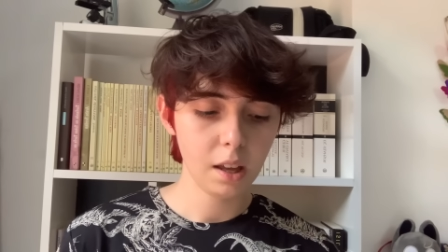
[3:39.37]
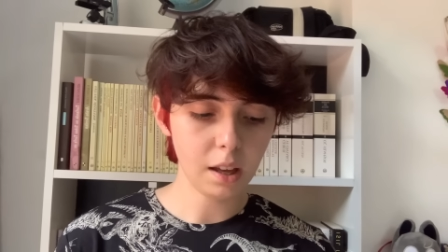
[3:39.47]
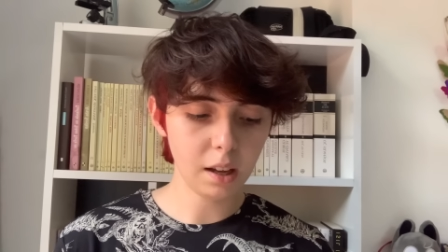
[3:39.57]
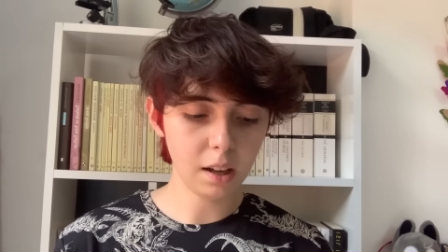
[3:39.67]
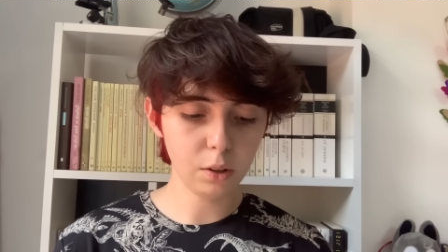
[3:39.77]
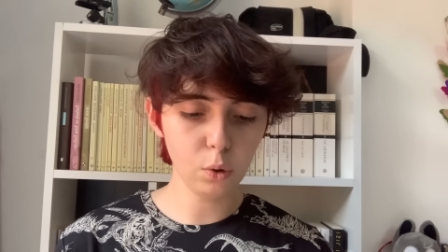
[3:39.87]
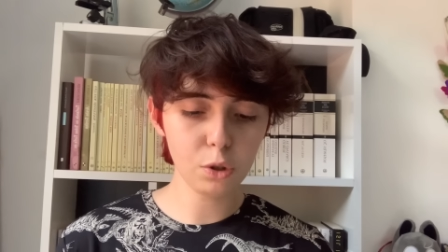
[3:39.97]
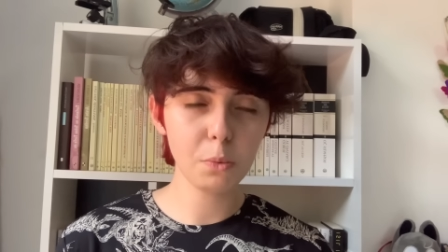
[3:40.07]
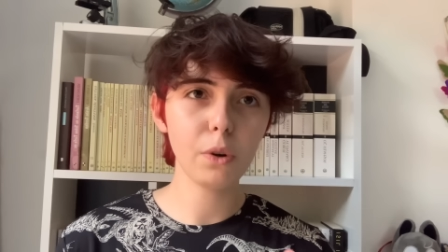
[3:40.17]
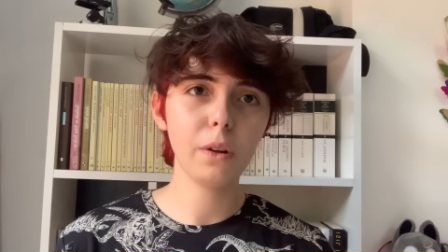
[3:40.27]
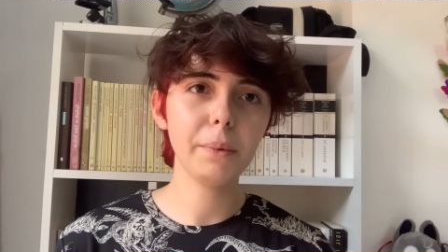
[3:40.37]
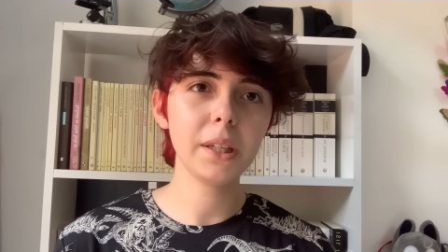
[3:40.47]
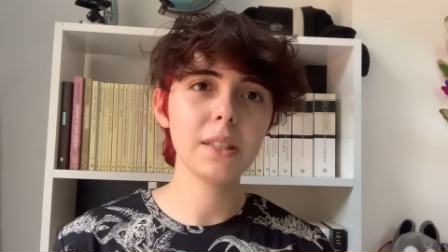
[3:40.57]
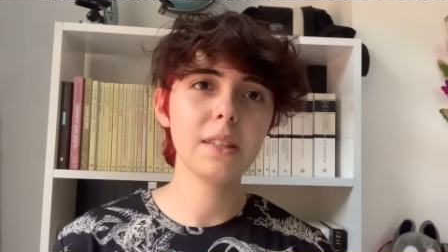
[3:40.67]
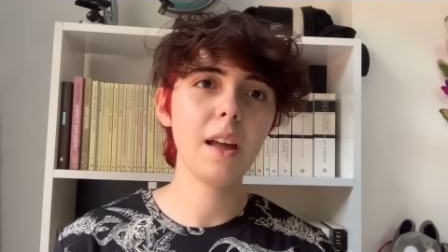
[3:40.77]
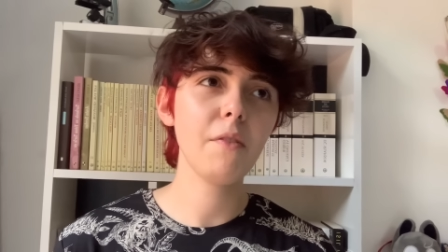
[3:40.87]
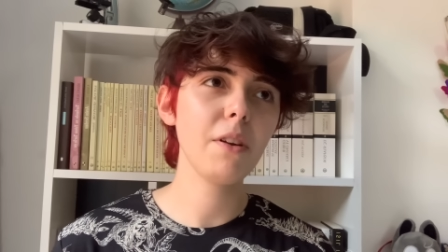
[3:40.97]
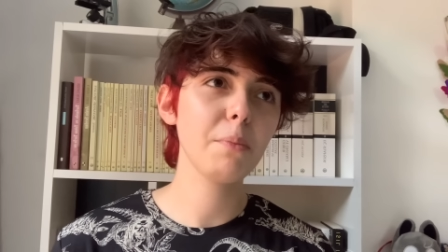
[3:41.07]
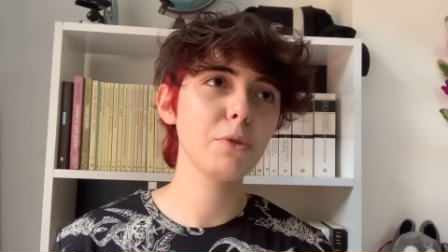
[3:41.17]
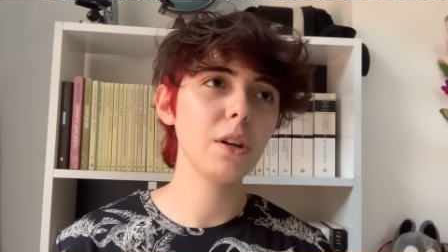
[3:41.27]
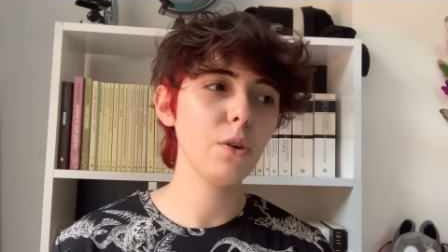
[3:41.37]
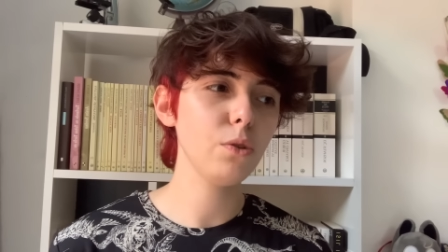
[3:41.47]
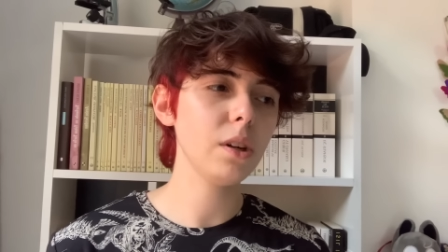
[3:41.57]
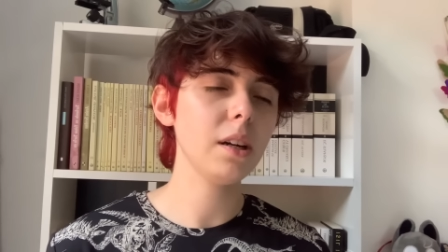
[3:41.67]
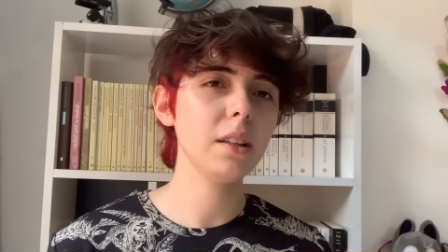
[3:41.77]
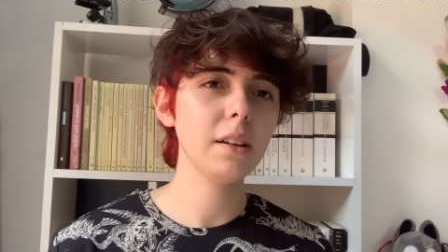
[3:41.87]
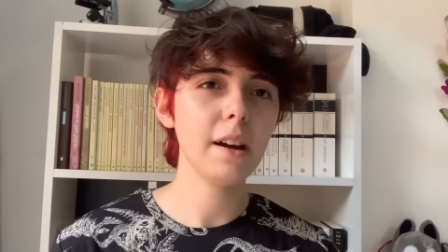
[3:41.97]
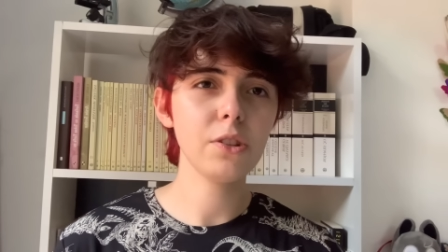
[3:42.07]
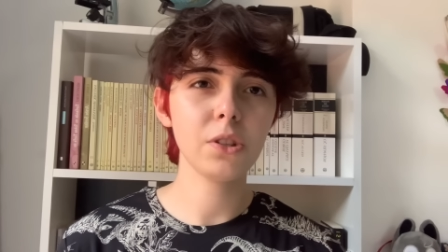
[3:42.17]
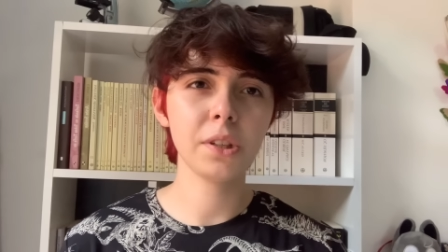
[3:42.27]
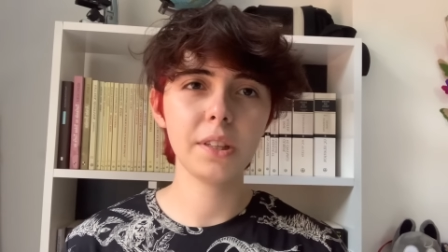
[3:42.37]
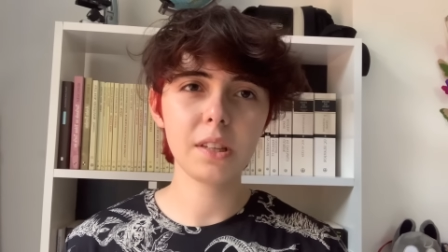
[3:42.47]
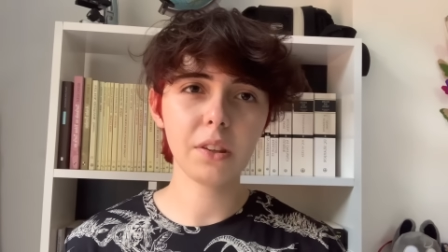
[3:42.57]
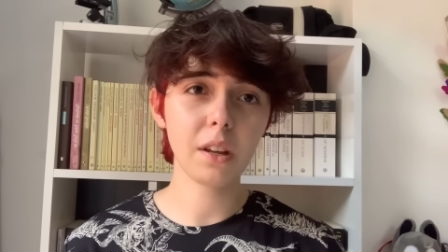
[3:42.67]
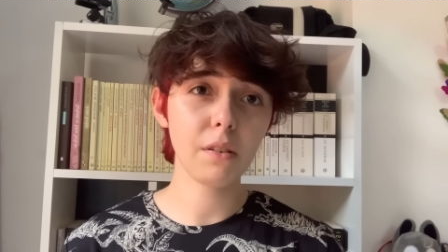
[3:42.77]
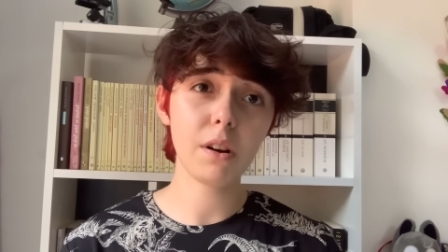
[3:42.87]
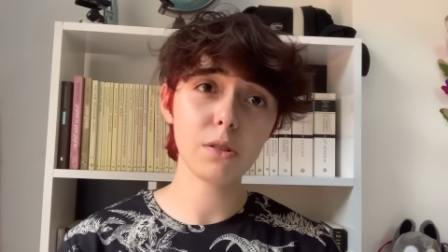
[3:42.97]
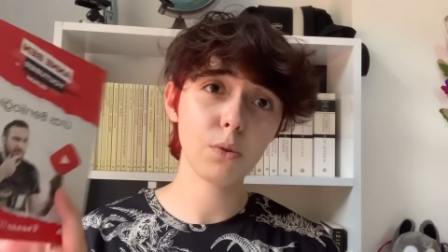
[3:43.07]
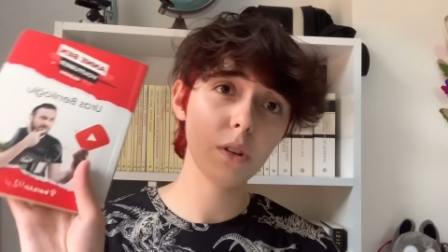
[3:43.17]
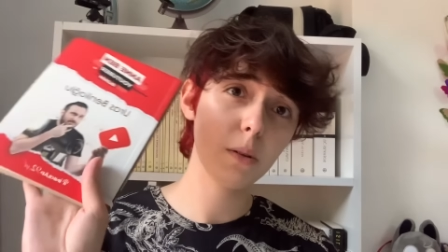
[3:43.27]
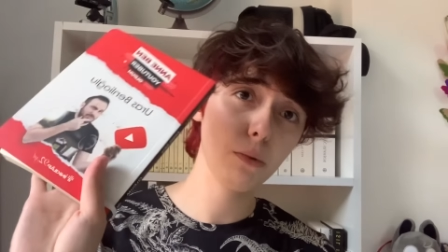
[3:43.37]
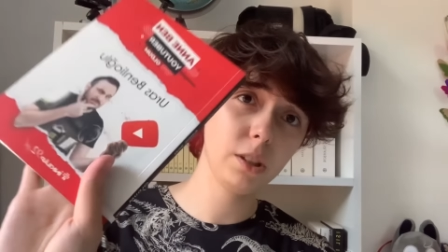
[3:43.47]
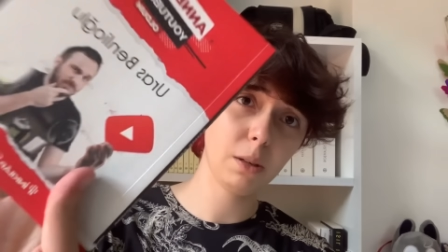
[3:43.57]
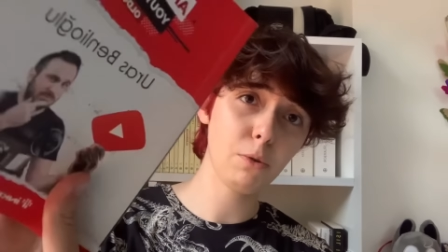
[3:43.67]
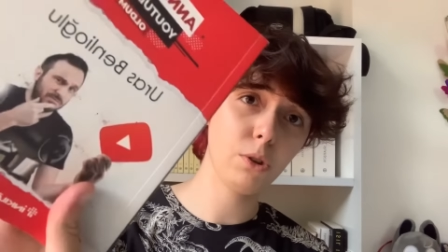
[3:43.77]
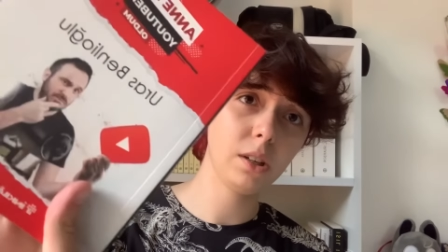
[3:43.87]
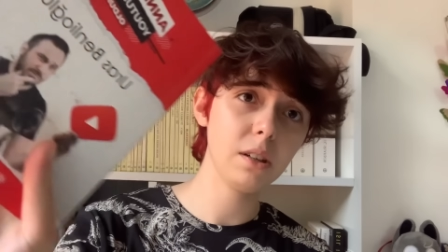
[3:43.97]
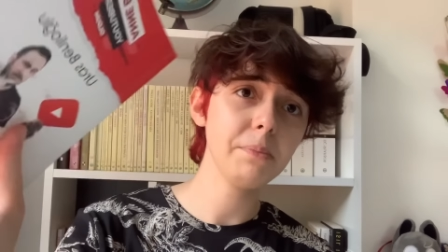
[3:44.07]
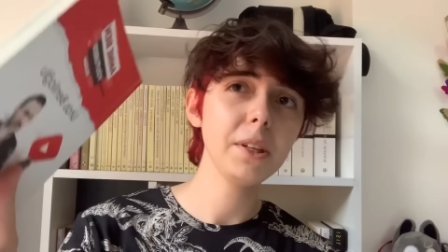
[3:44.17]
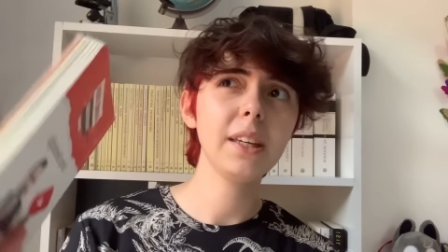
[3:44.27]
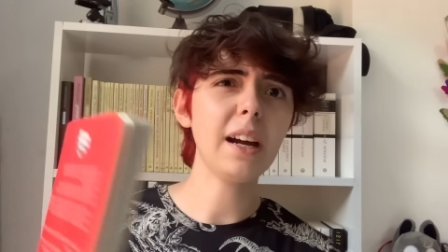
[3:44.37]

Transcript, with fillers: Ee, YouTuber olmak isteyen ve buna ön yargıda karşılaşan insanlar varsa onlara bu kitabı öneririm.